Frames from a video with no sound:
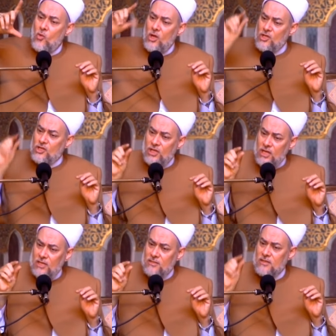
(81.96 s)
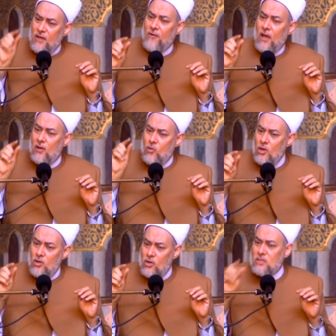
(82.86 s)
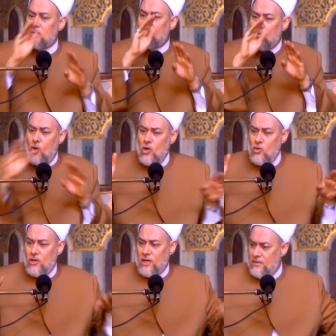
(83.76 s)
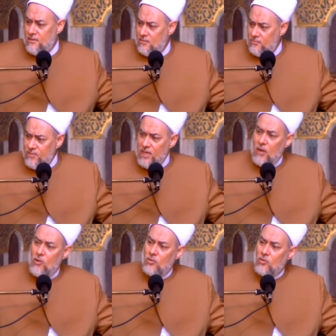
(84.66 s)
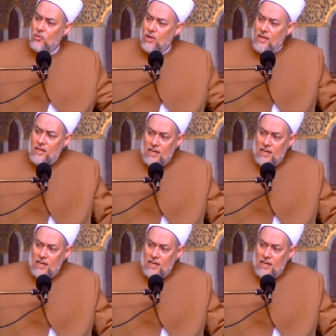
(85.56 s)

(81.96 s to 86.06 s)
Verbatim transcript: و20 صفحة كل جزء كله كده من أول القرآن